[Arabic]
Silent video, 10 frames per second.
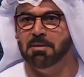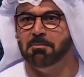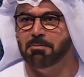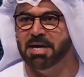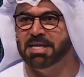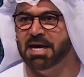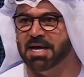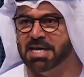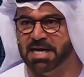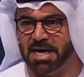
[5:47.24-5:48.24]
بدا
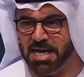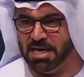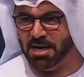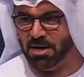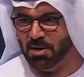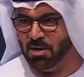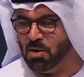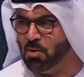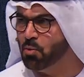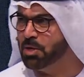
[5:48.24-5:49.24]
يتغير
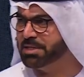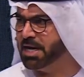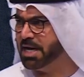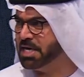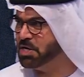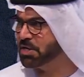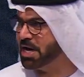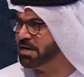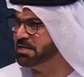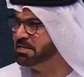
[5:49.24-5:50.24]
والتغير
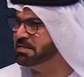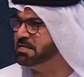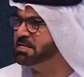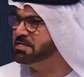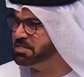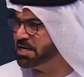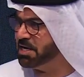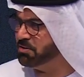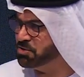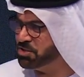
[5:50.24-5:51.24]
أيضا
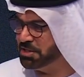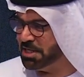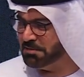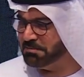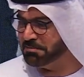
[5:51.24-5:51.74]
سريع جدا